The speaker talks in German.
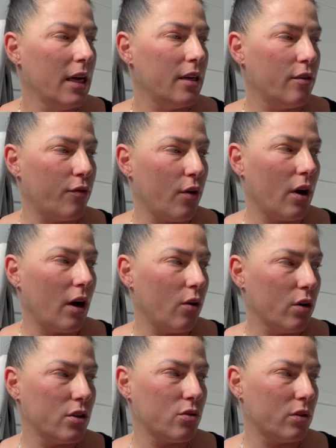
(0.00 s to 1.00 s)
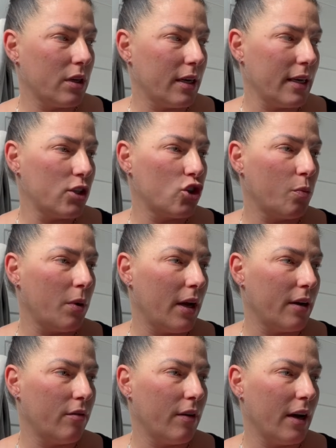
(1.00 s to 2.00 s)
die vorher auch in so einer
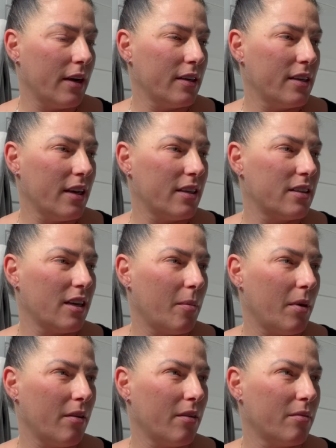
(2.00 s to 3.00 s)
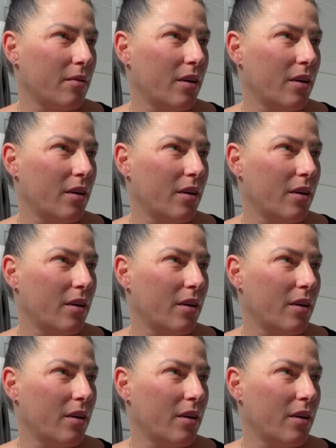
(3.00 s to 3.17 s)
Netzschublade waren, die jetzt aber